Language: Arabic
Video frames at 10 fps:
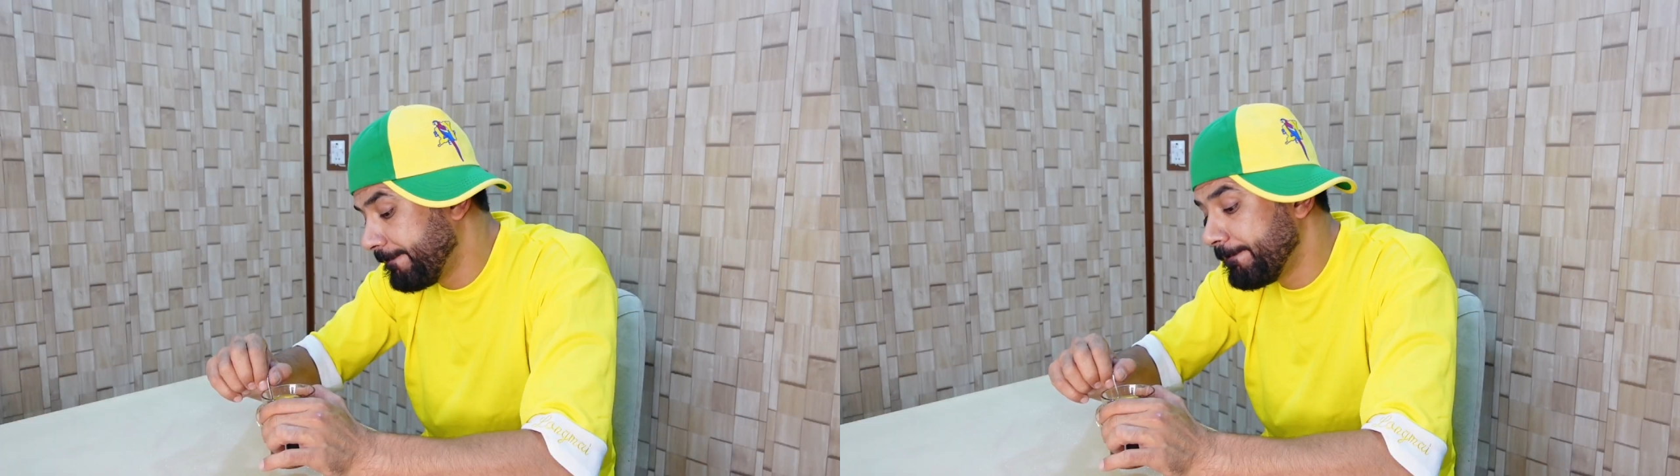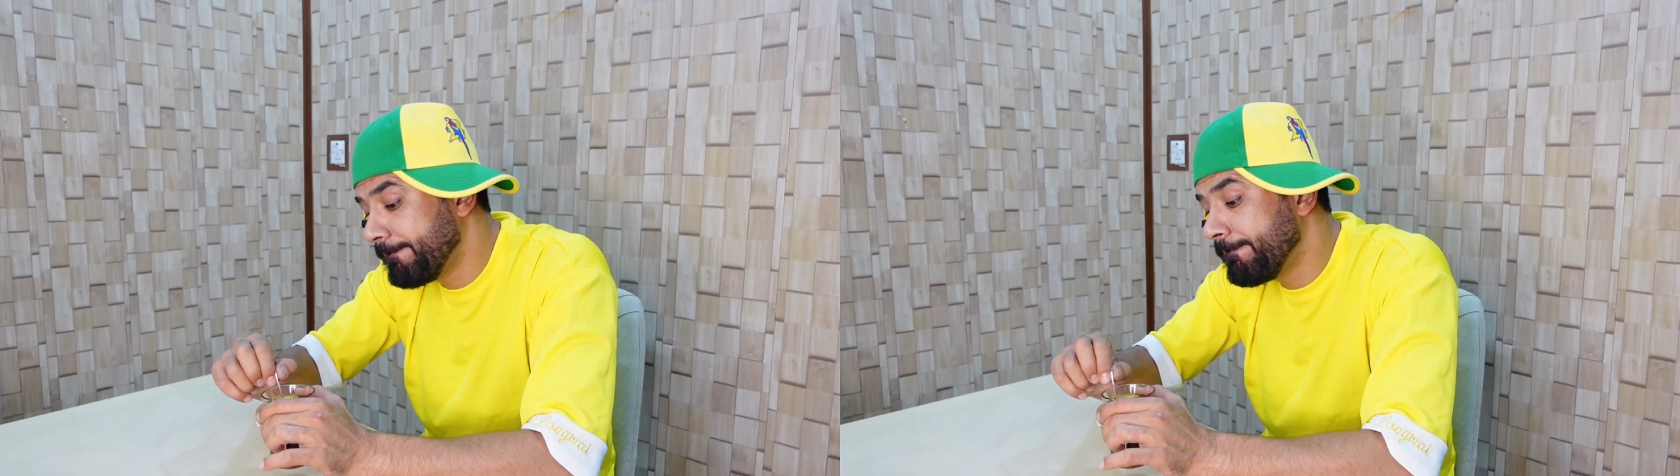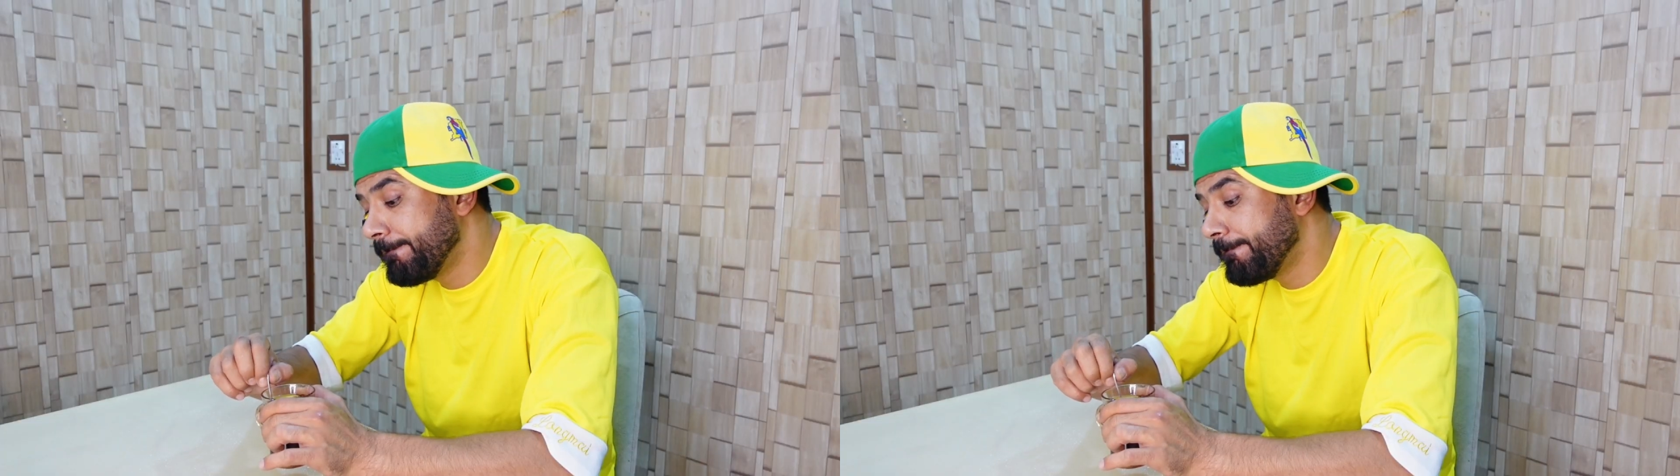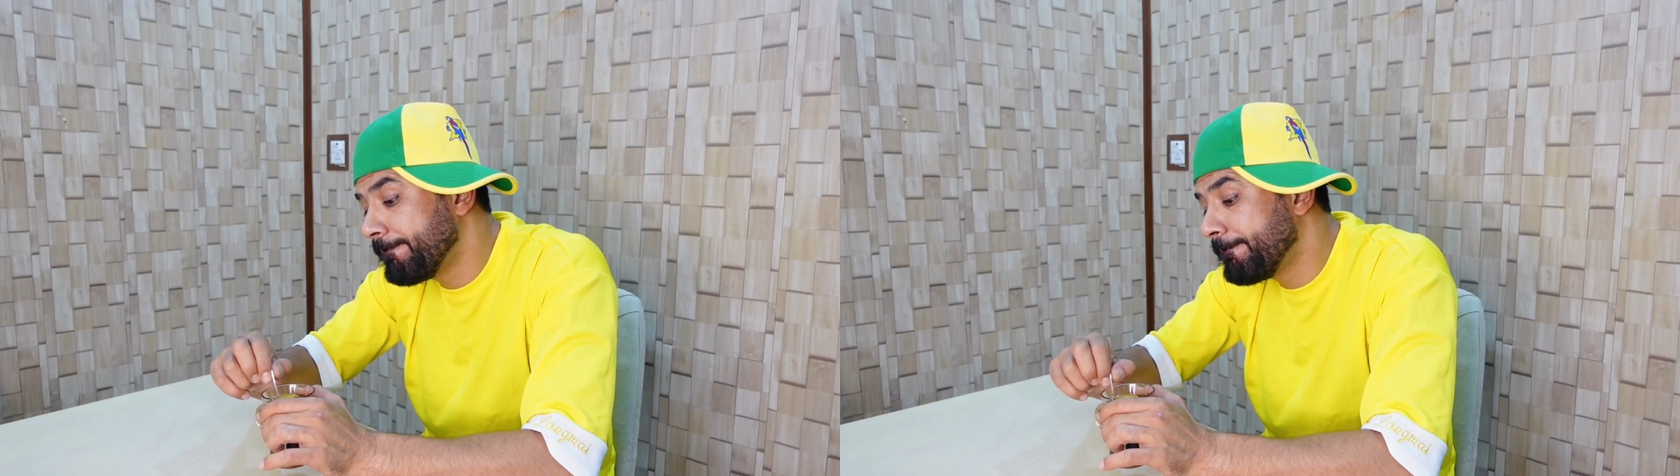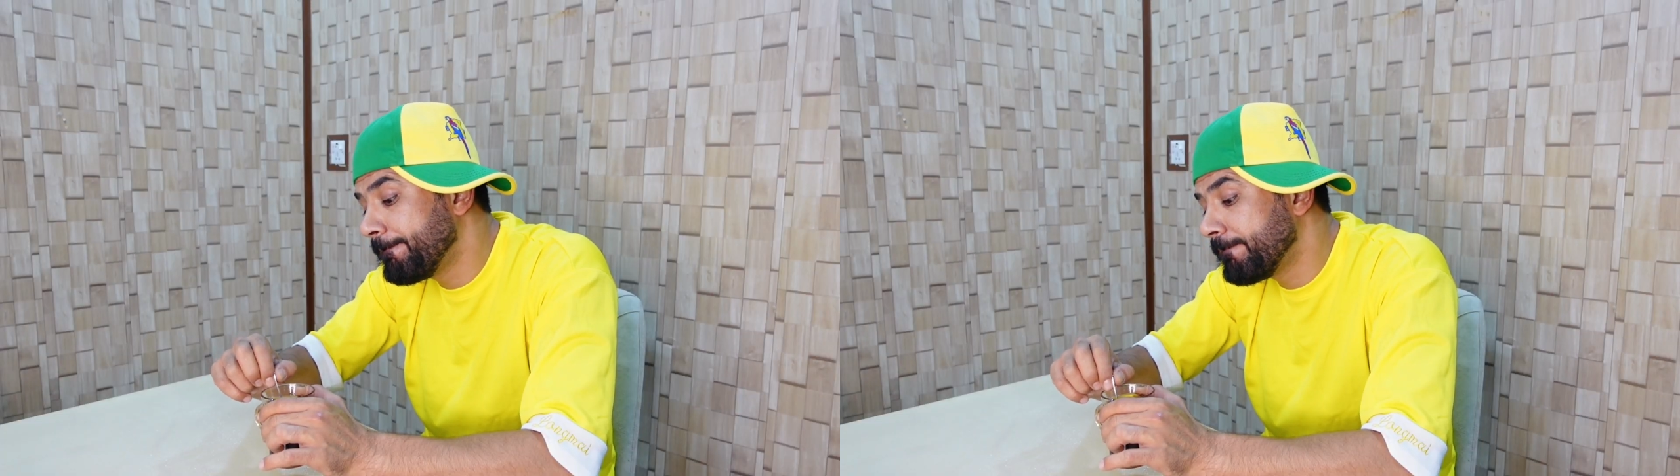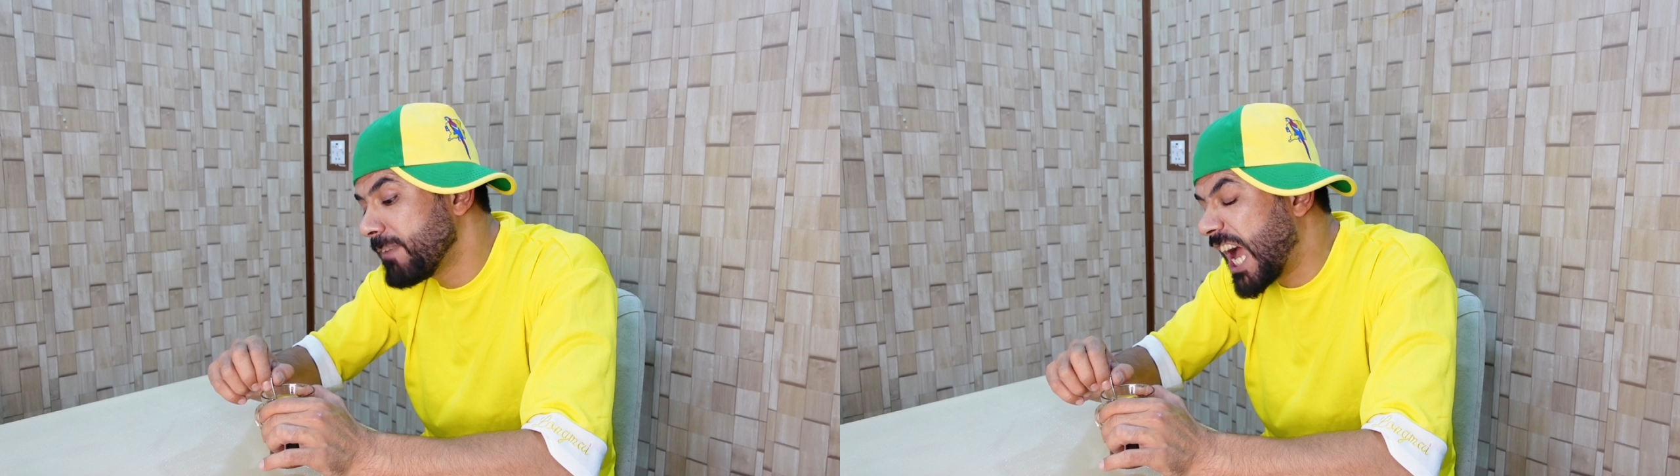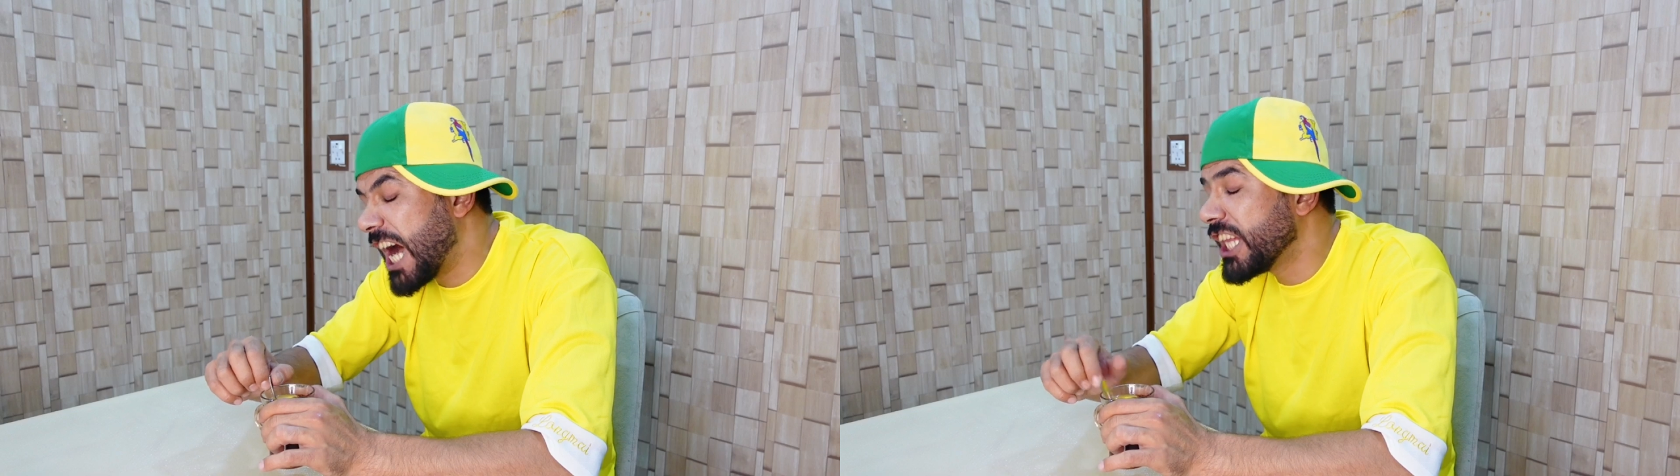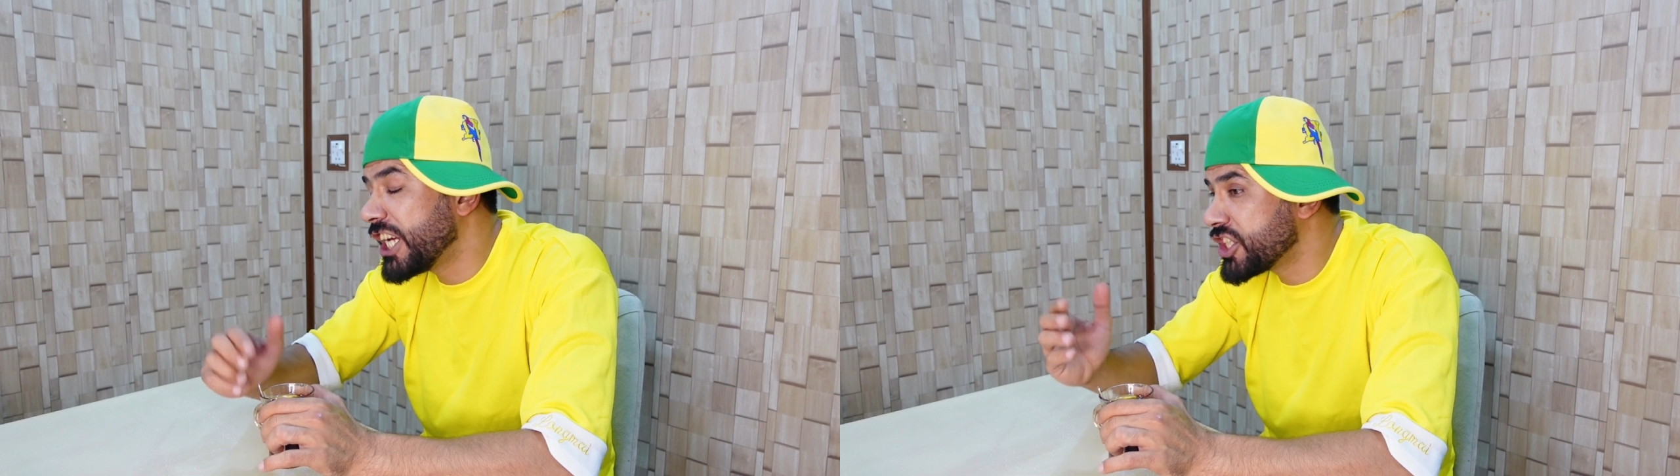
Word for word: اممم الله